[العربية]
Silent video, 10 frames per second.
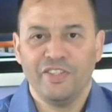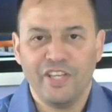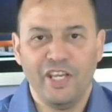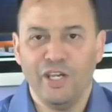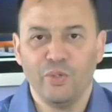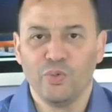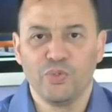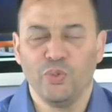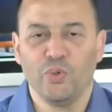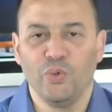تعالوا
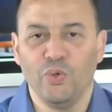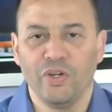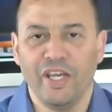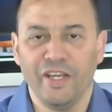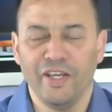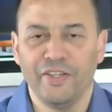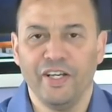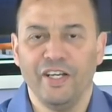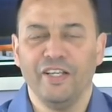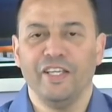زوروا
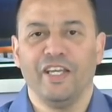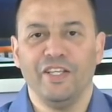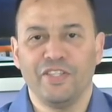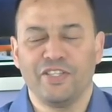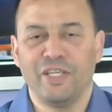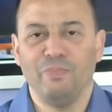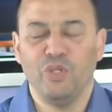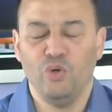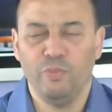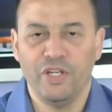كندا لكي
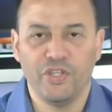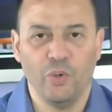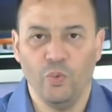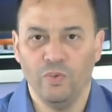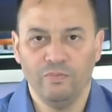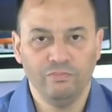تستمتعوا بالجو